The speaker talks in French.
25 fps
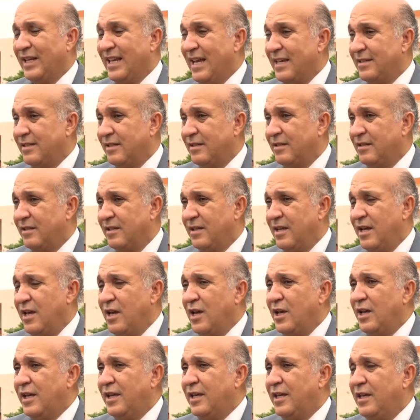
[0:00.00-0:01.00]
casques
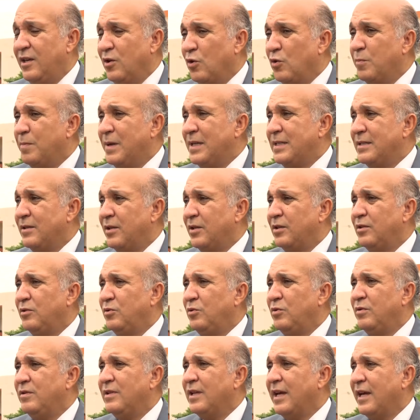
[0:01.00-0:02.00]
qui représentent
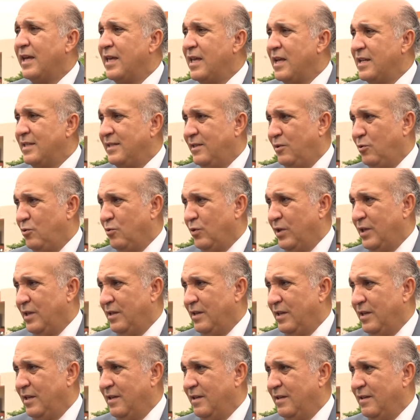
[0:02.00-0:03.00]
une réelle
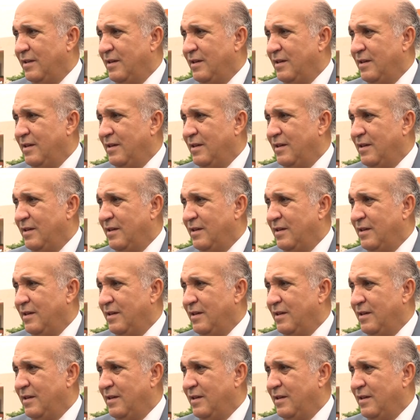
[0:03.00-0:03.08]
sécurité.